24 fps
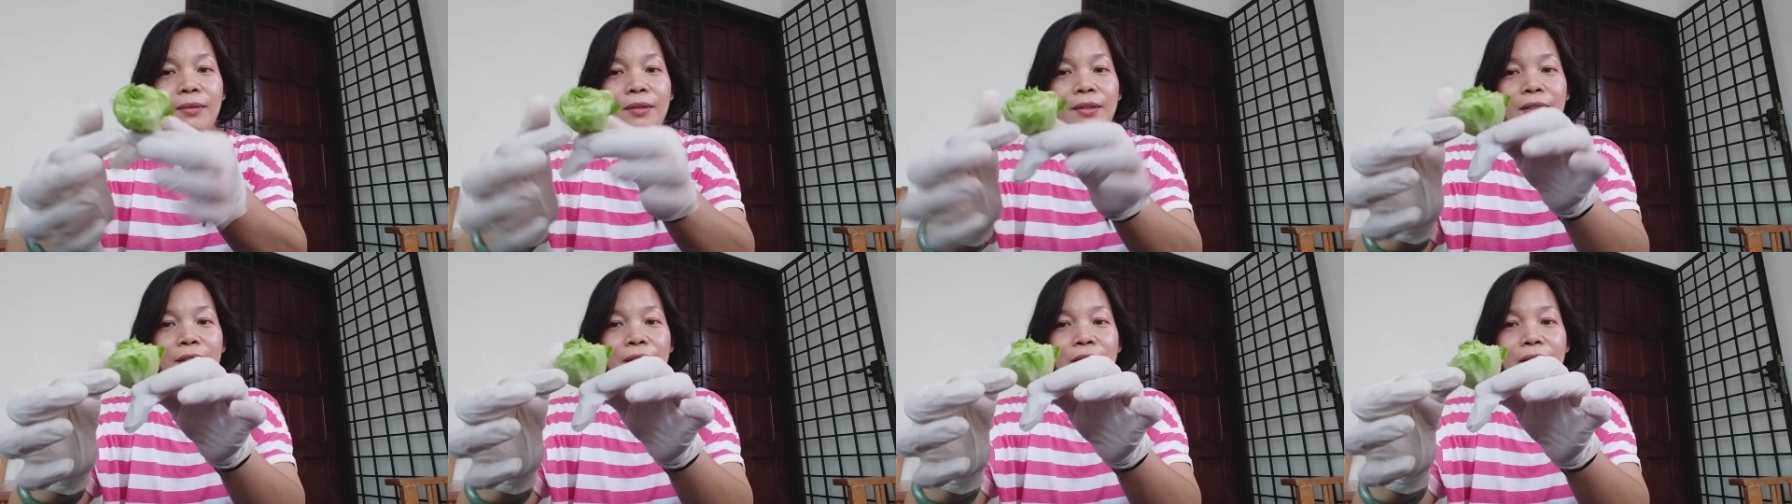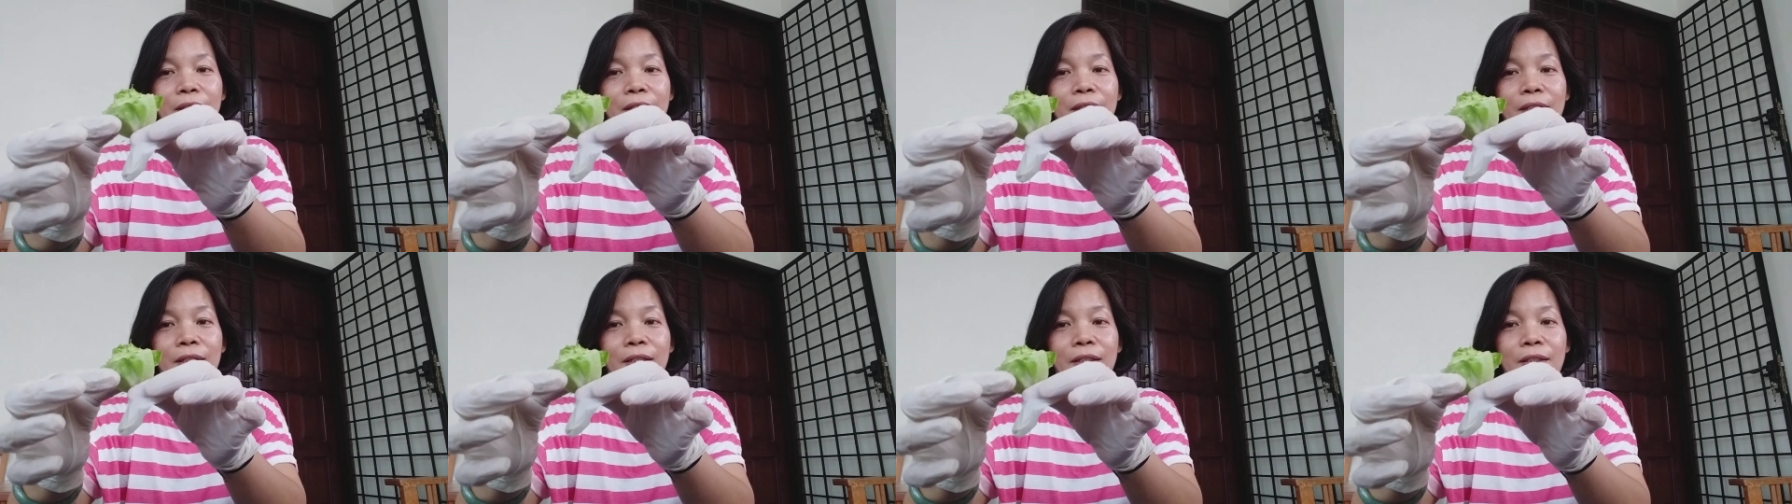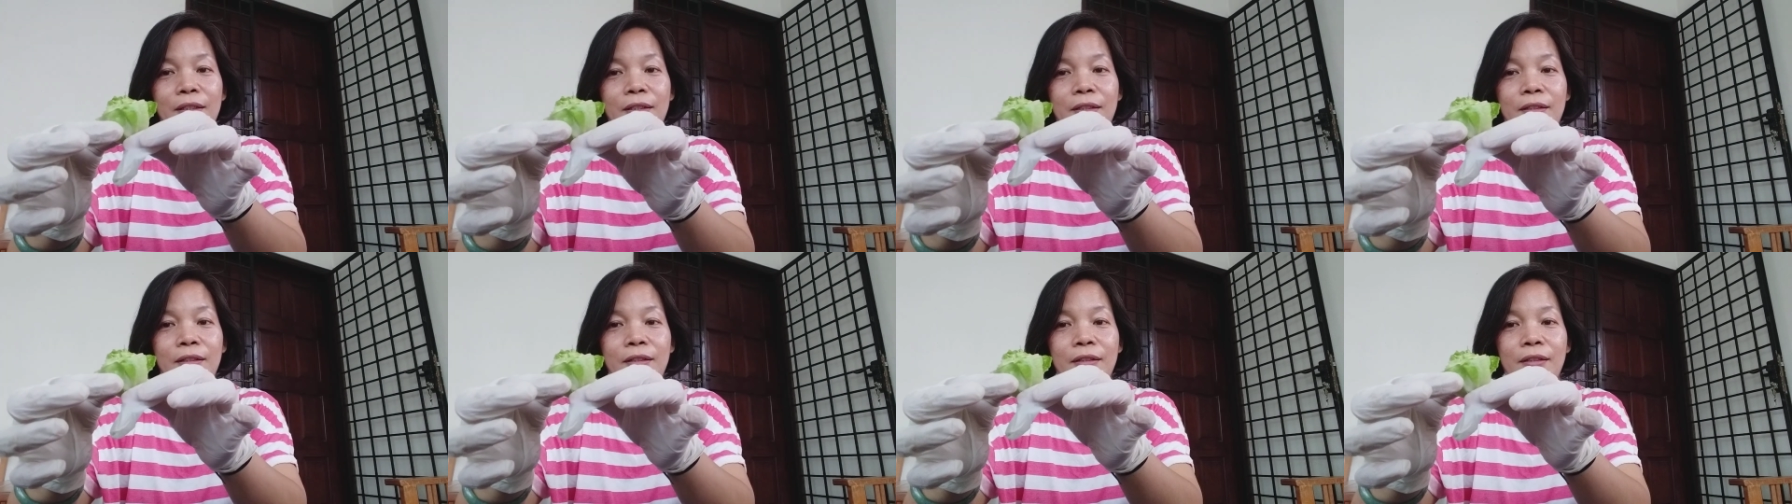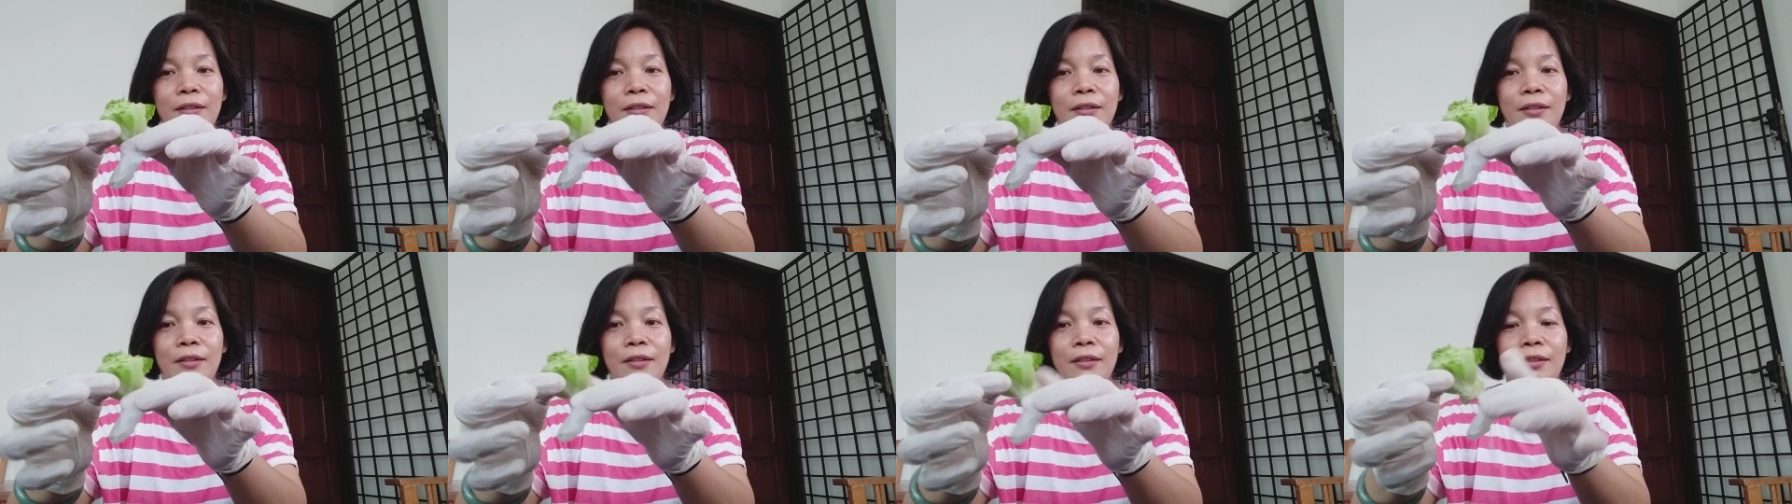ayan
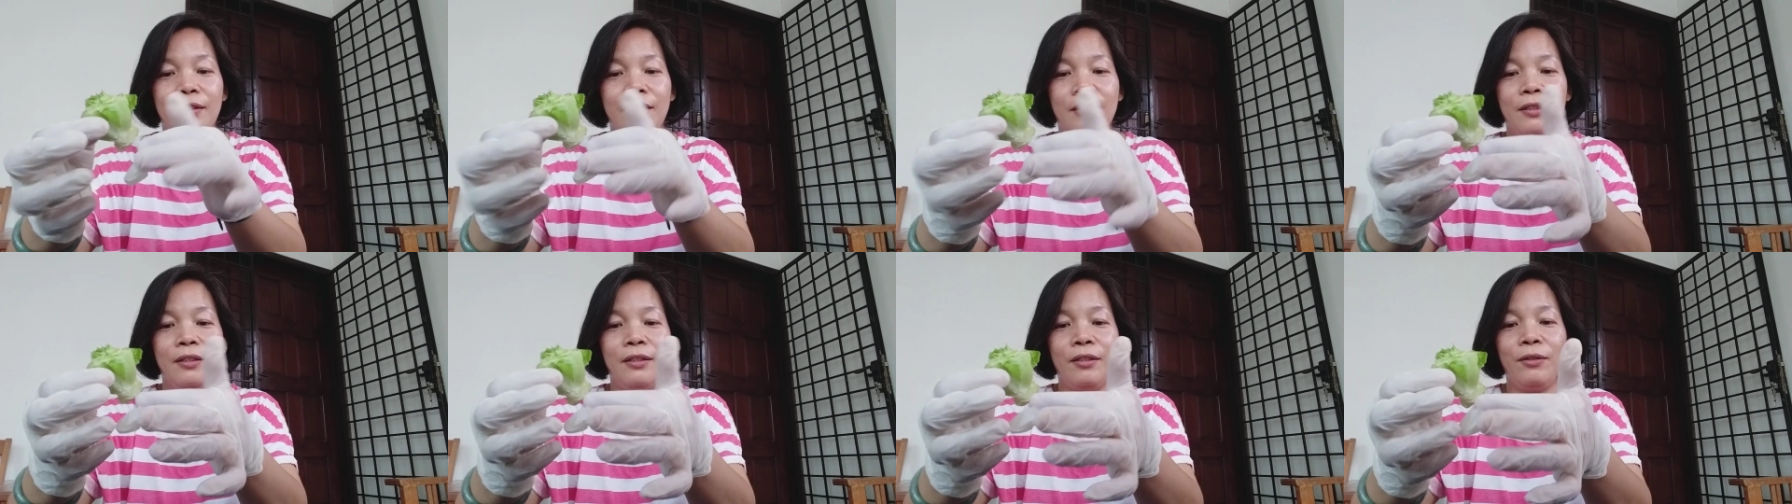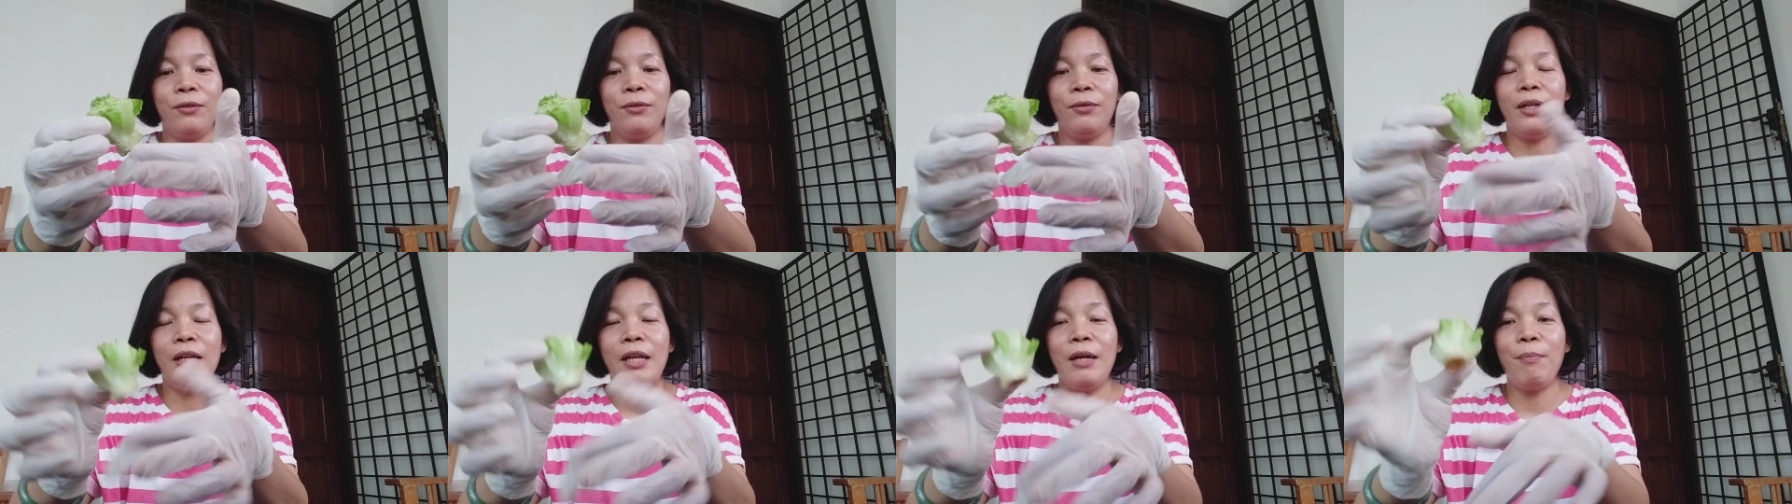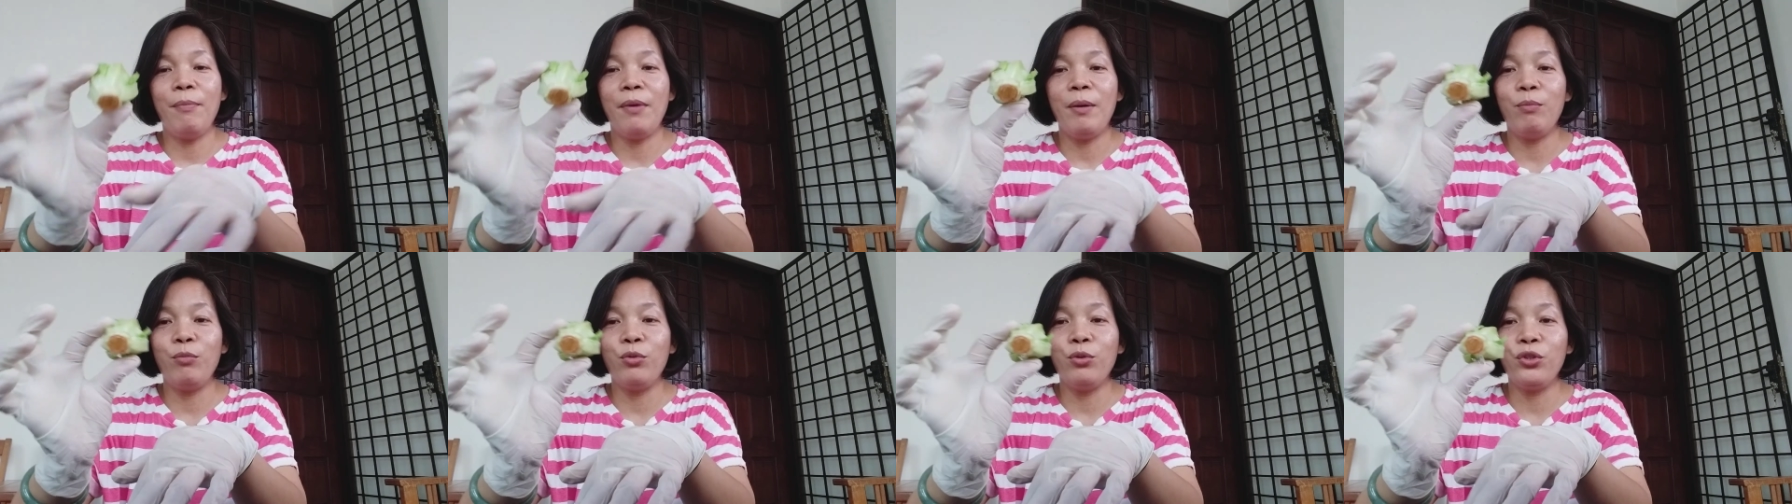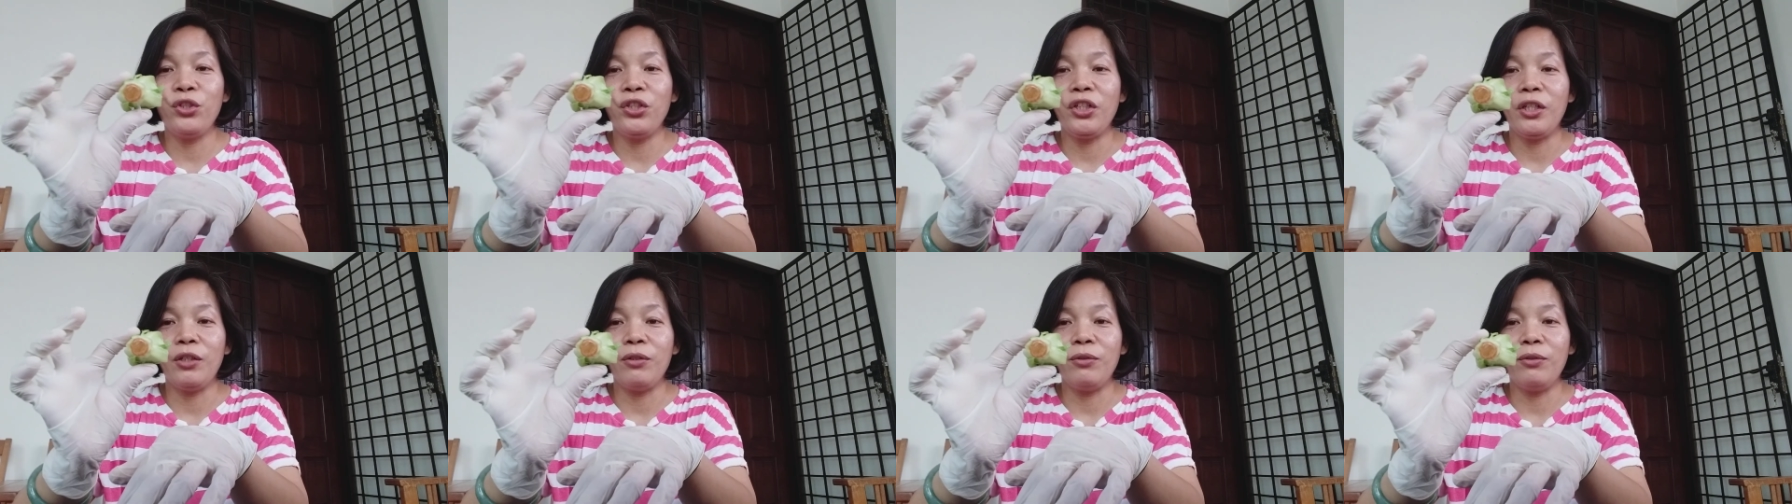wala pa po
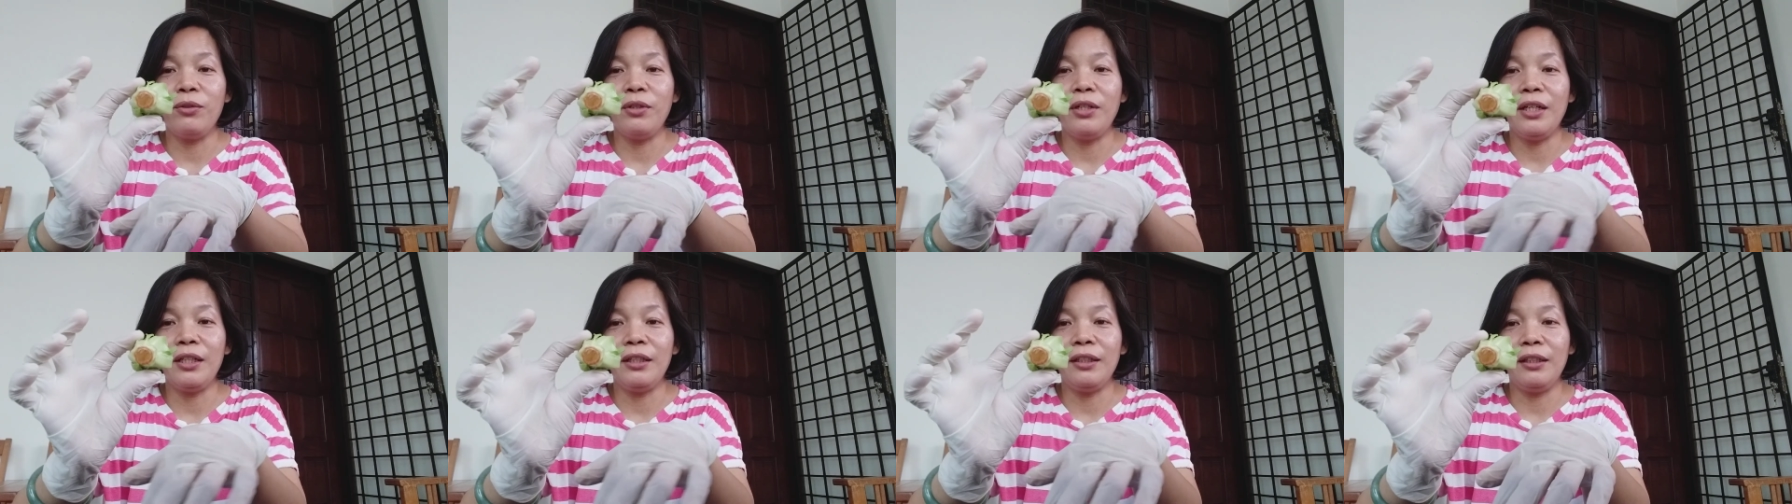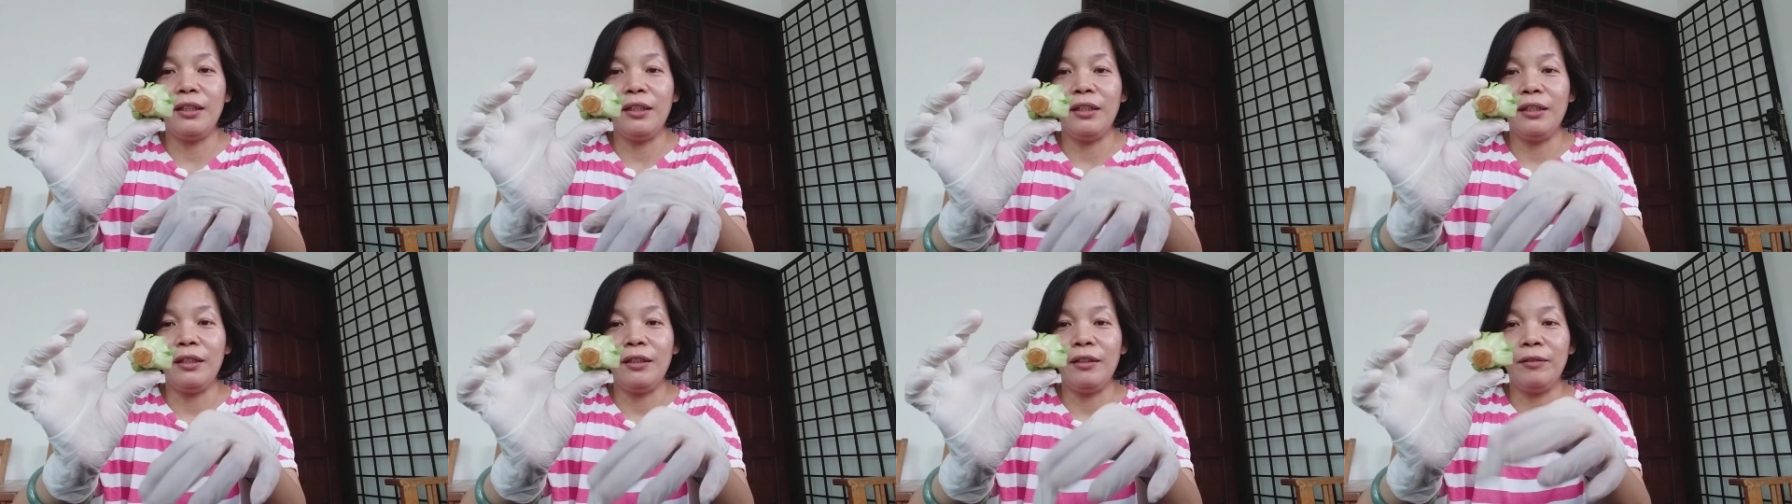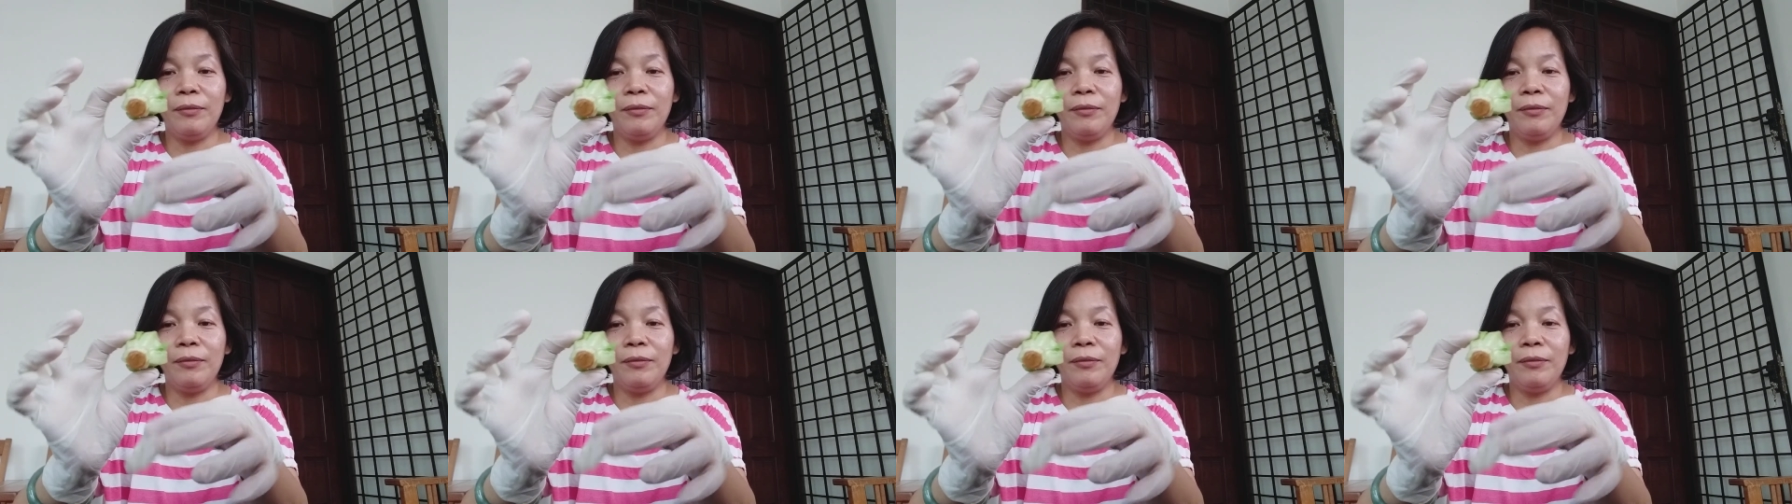siyang ugat eh.